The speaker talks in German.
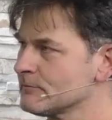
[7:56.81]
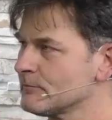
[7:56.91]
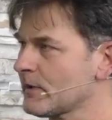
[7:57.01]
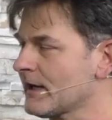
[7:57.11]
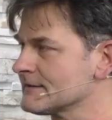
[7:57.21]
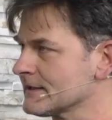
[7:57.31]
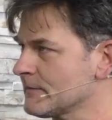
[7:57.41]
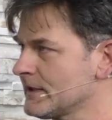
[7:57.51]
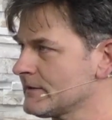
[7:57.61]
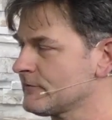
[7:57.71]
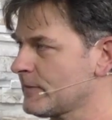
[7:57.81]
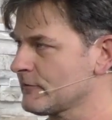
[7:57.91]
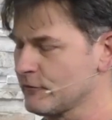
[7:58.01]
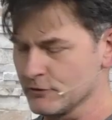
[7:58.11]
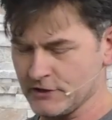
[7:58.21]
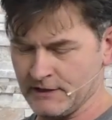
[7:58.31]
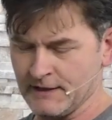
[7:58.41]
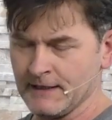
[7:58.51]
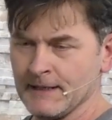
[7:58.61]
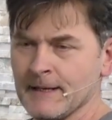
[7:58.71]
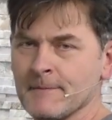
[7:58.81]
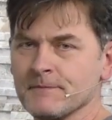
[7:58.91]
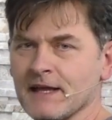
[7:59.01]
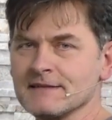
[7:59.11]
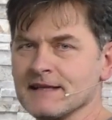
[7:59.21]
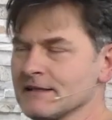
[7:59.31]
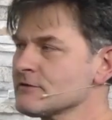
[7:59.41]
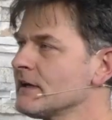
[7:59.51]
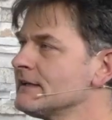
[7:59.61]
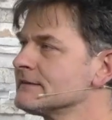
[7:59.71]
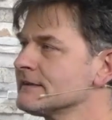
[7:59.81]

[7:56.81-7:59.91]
Preissegment bei Fuji. Der Sensor ist